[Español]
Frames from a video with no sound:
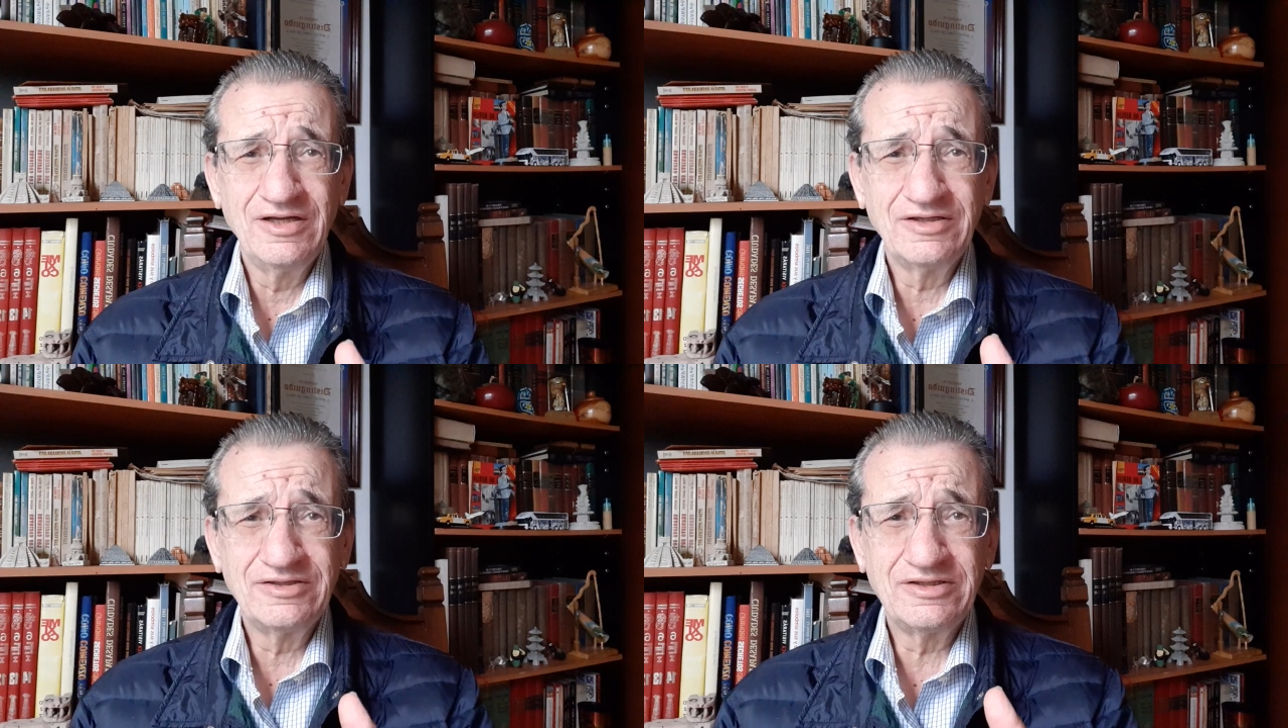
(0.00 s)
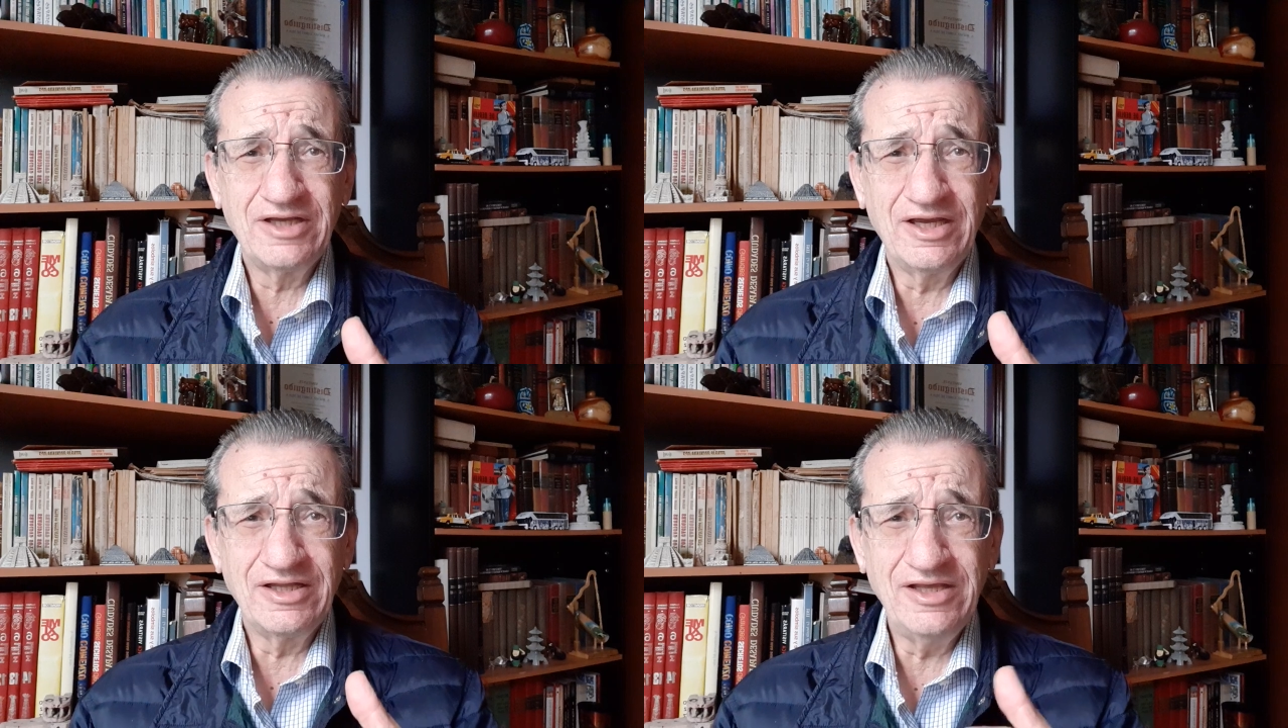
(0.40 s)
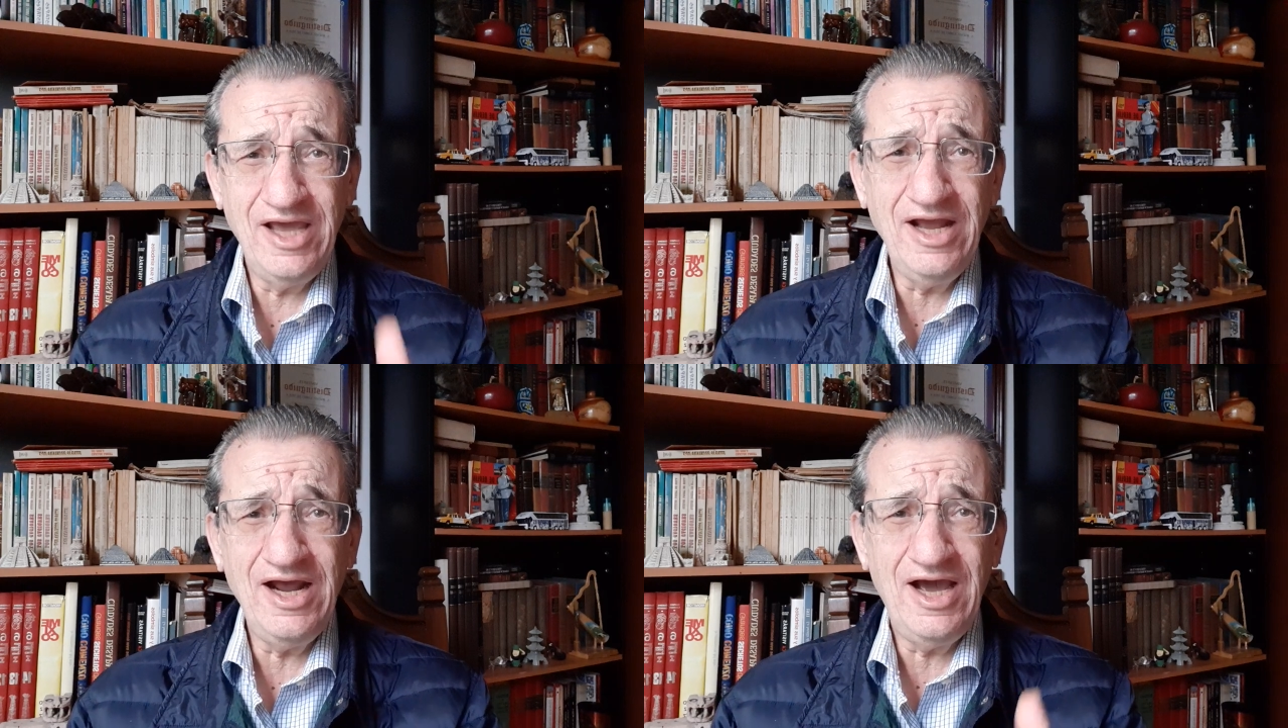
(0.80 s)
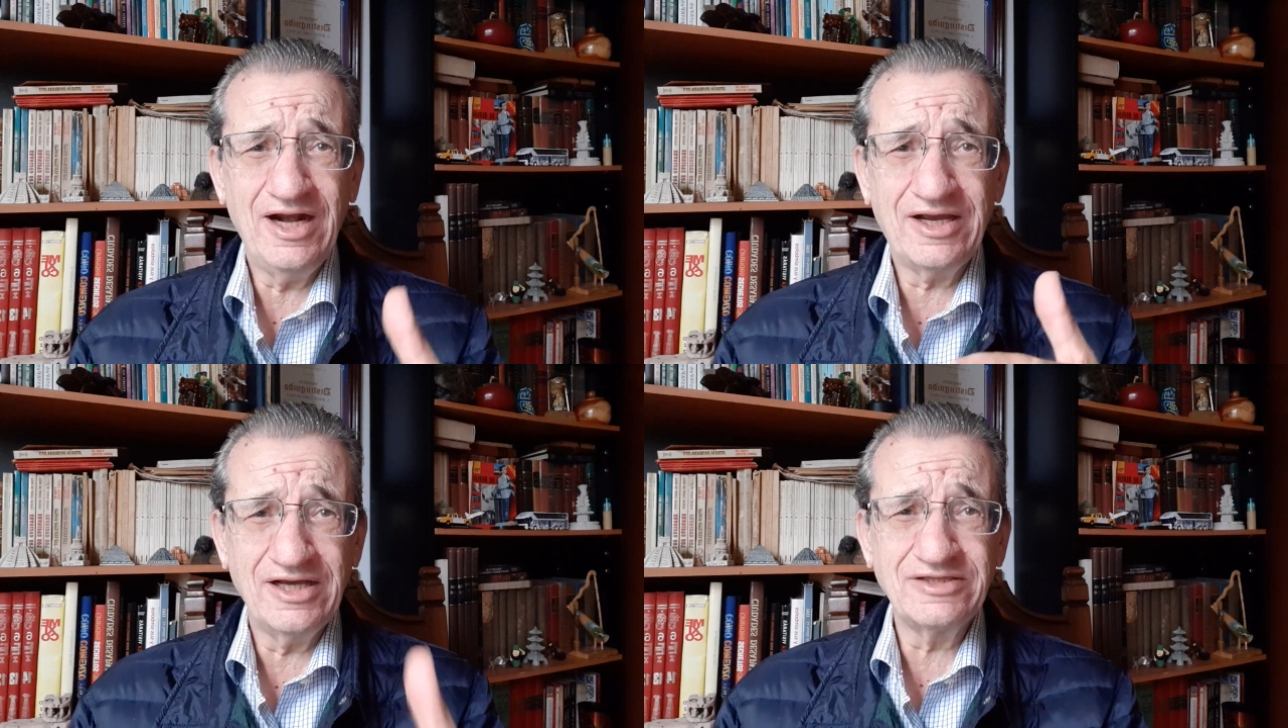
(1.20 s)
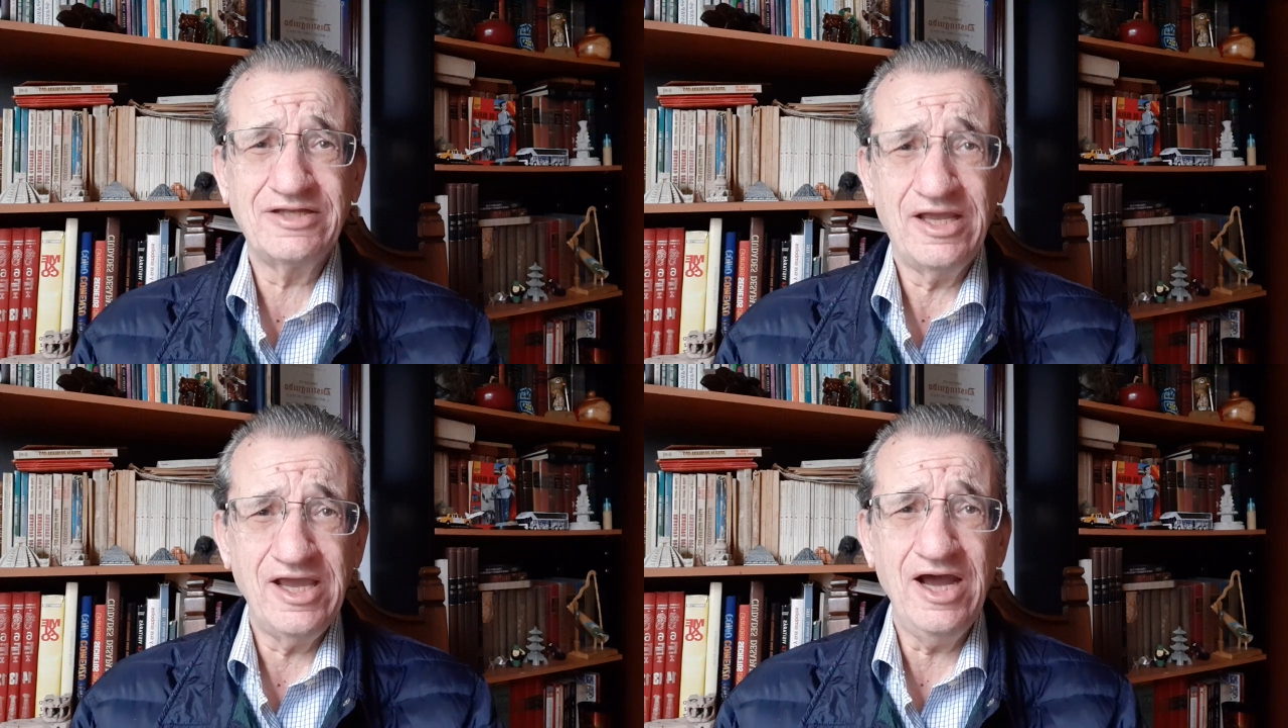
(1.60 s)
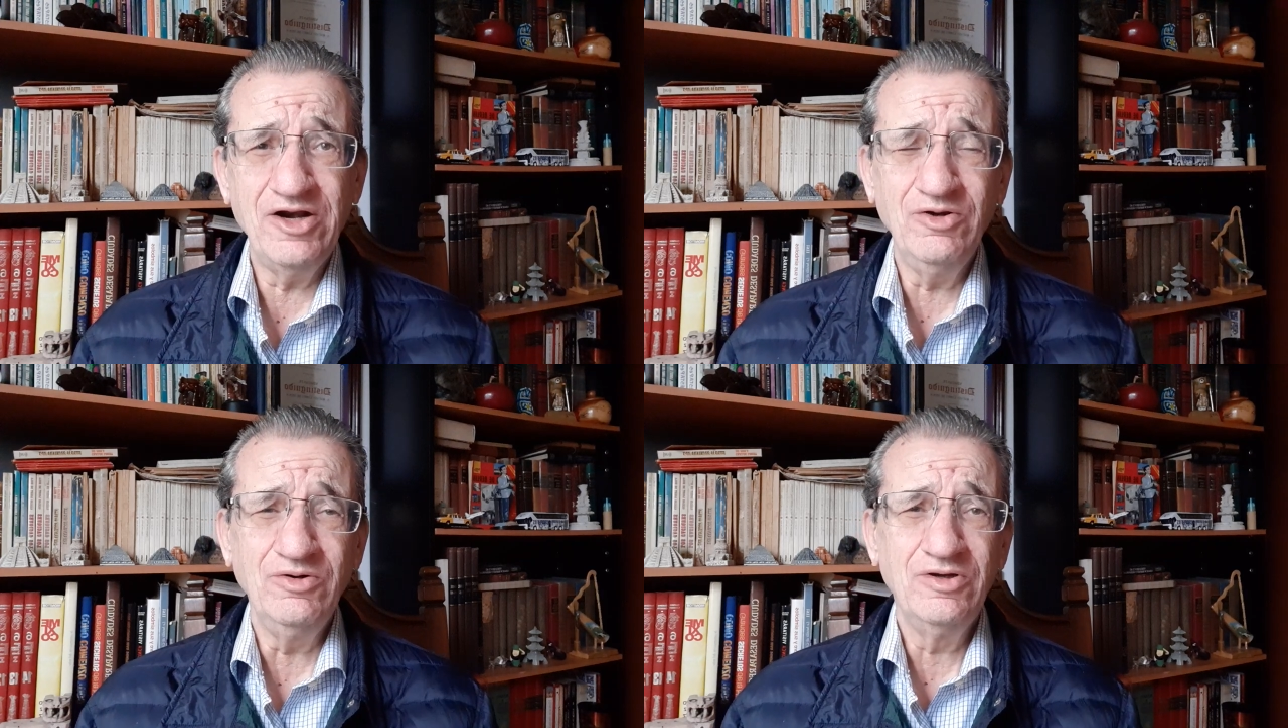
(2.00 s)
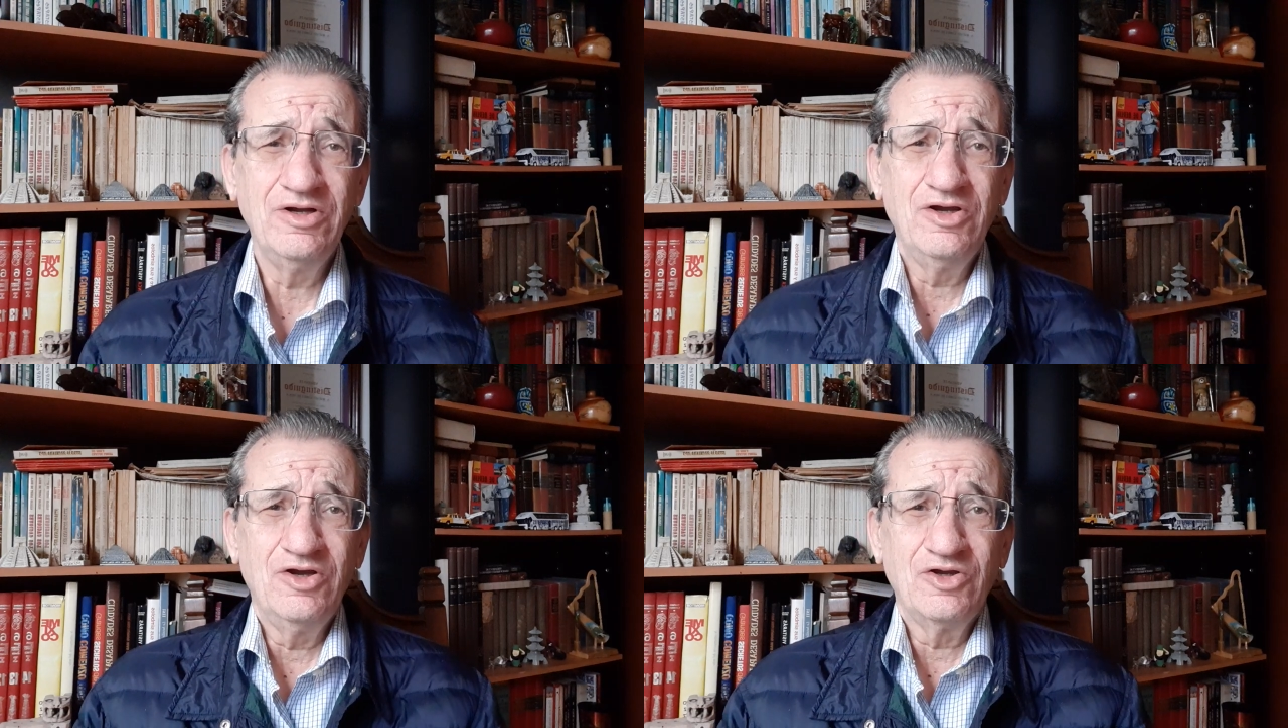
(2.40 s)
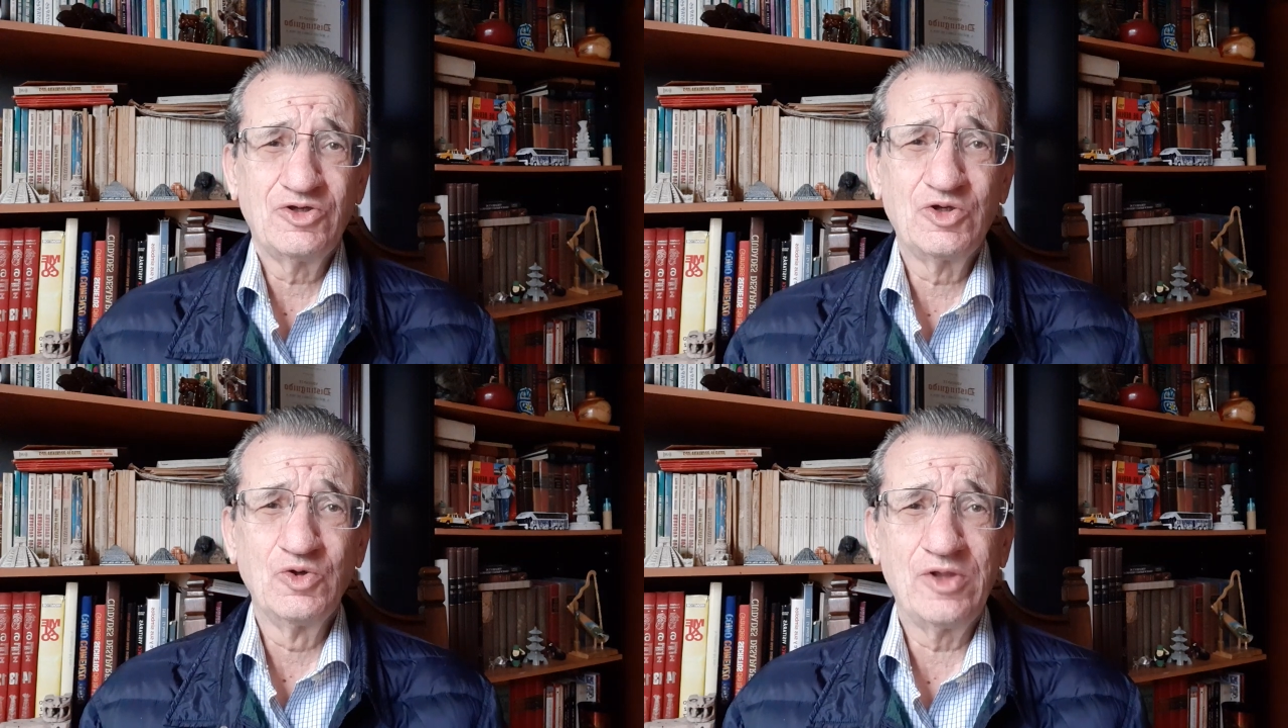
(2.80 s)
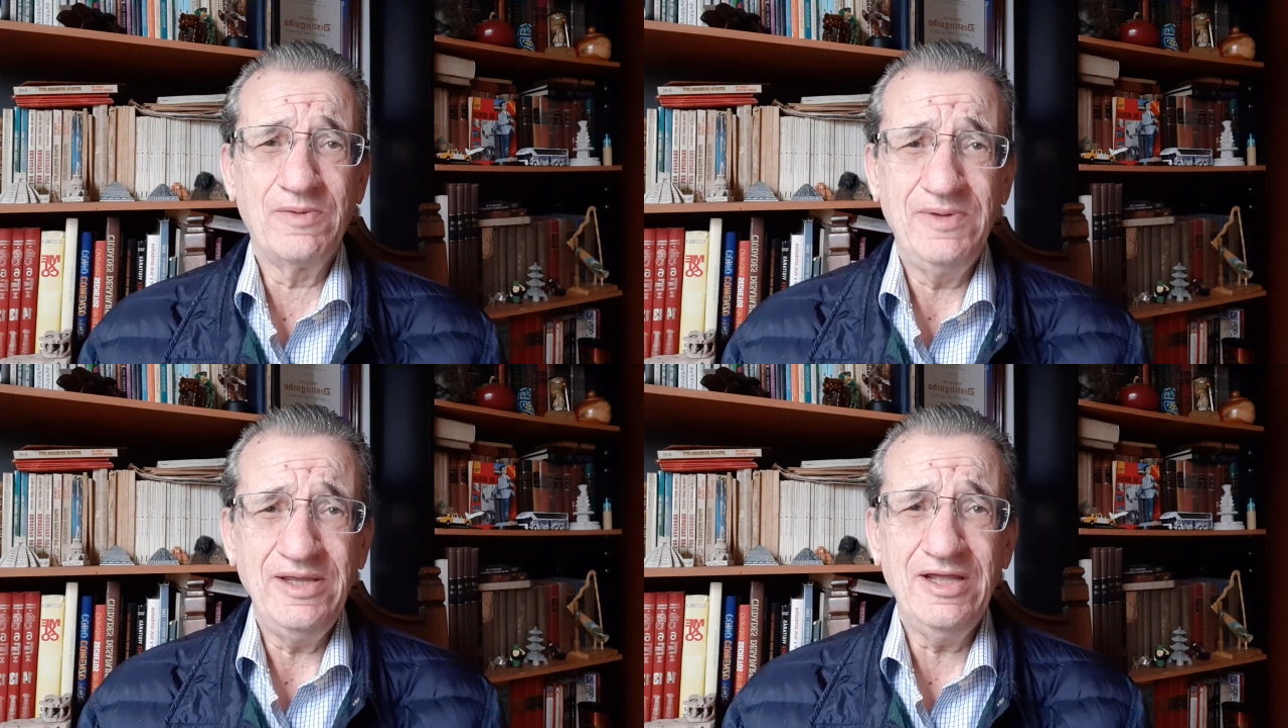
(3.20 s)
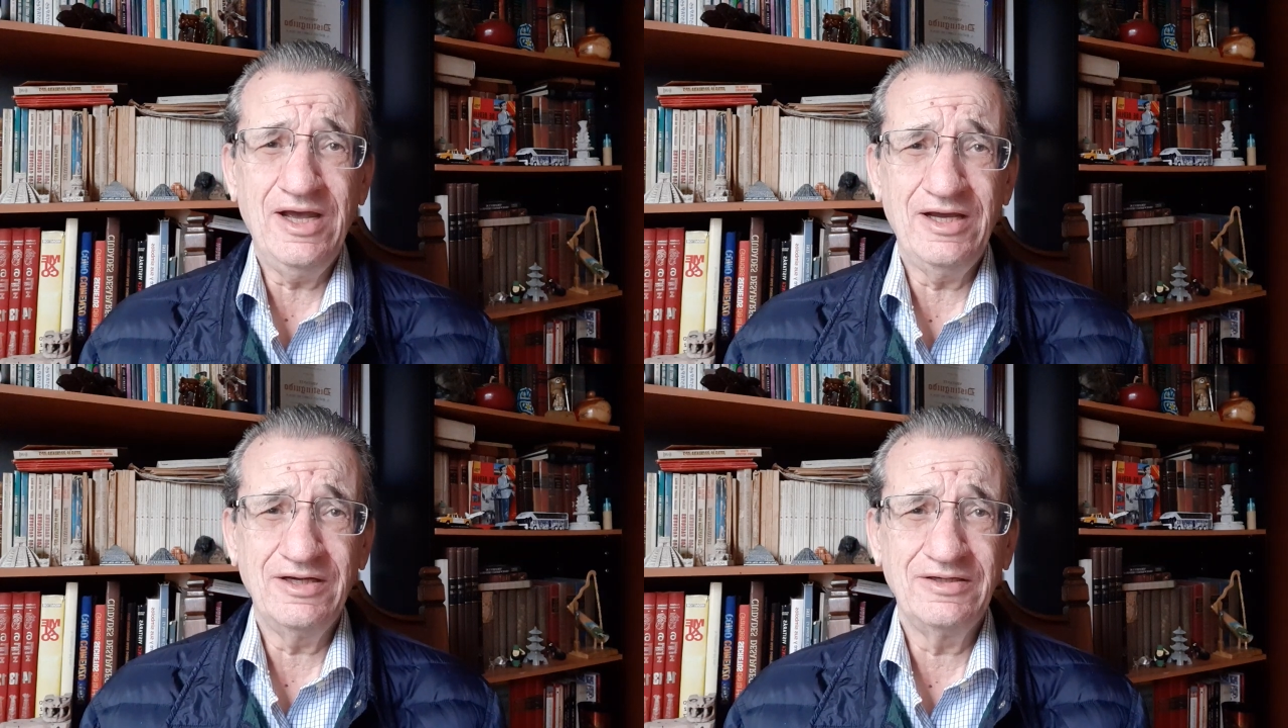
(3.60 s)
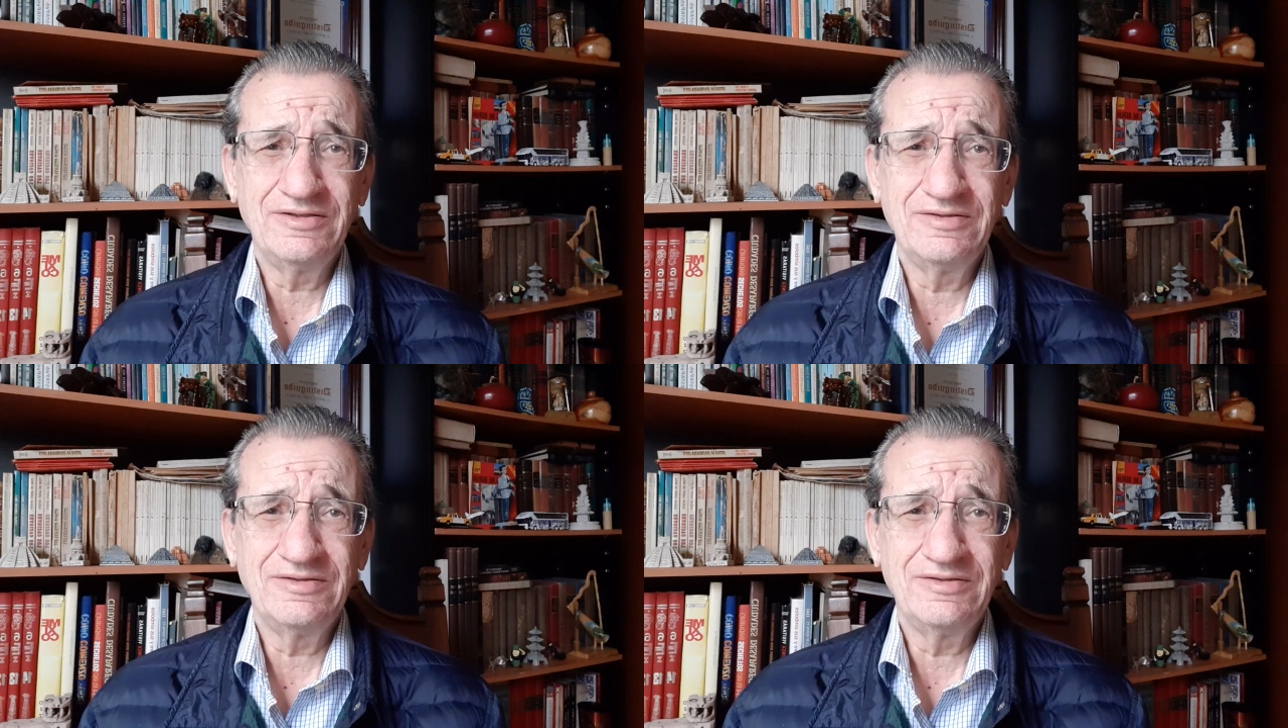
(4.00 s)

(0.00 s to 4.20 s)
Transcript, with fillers: se diera al castellano su debida